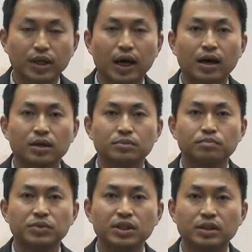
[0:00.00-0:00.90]
它
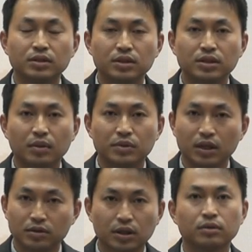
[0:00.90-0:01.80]
毕竟是一家比
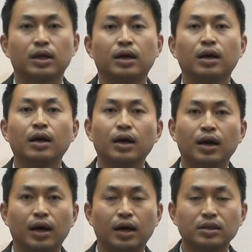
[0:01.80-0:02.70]
较小的
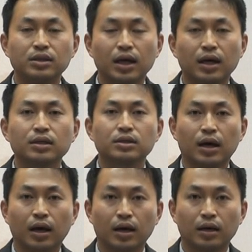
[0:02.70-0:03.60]
啊一家
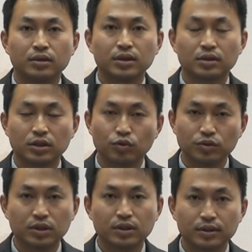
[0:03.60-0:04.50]
啊上市
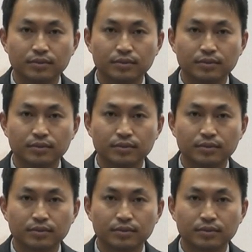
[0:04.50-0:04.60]
公司。